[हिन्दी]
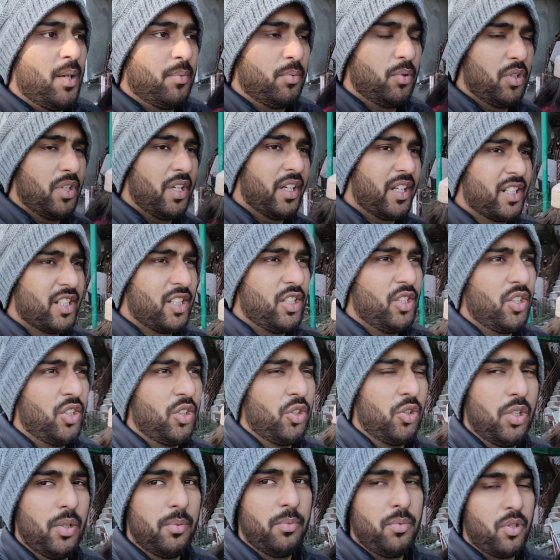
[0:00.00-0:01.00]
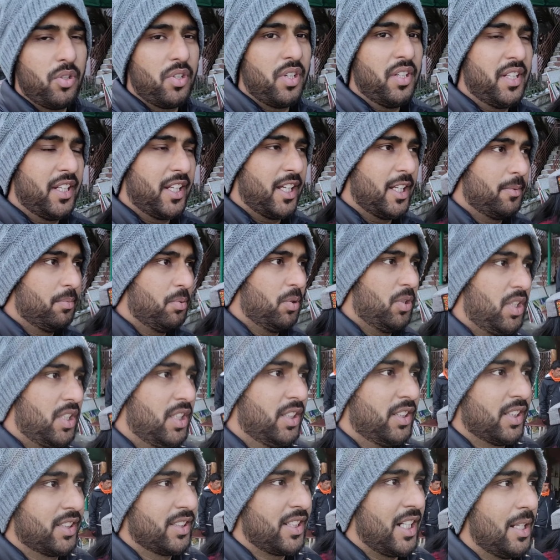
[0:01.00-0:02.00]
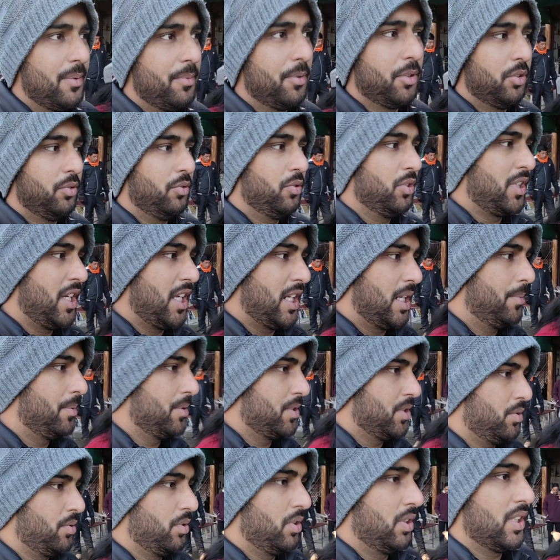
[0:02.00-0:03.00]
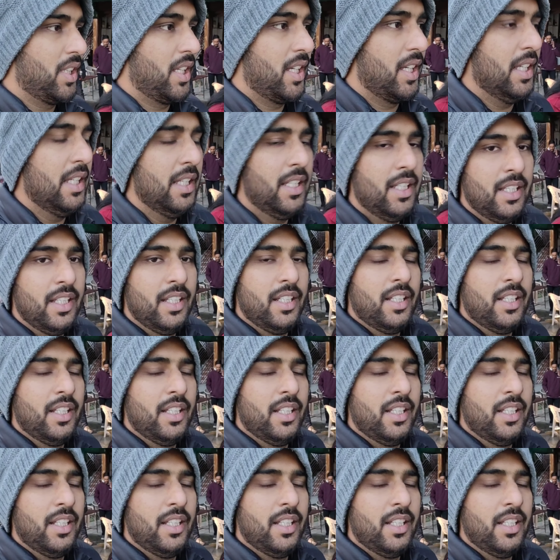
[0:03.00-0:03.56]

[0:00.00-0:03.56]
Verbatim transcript: हम लोग लेट इसलिए क्योंकि हम लोगों ने टिकट बुक करी तत्काल में तो वो ग्यारह बजे खुलता है